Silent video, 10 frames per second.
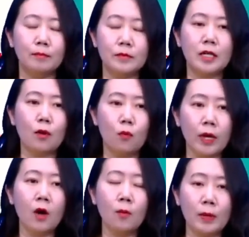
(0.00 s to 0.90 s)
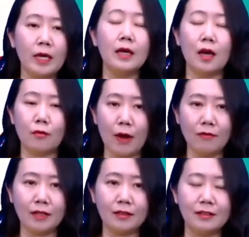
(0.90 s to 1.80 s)
这个 will be
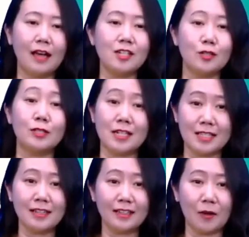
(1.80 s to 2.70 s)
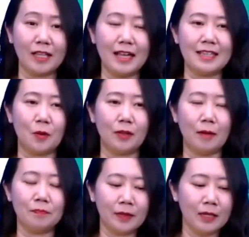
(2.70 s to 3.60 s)
arriving，当时就在十三课当中给大家讲过的。